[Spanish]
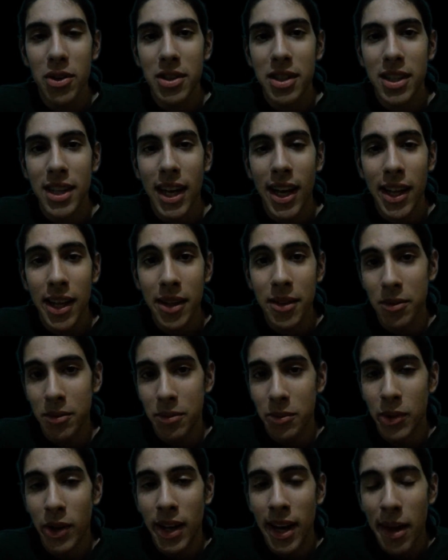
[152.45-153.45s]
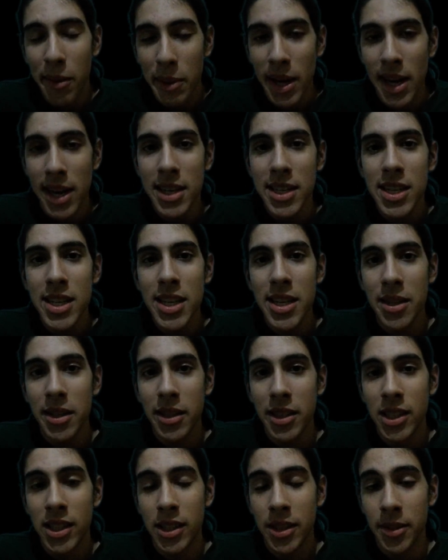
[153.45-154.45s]
O sea, la verás y,
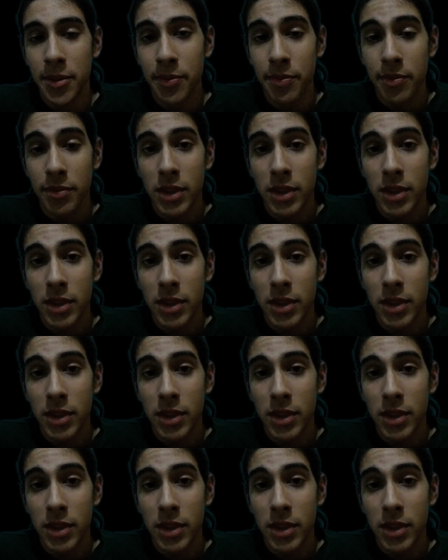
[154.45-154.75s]
y,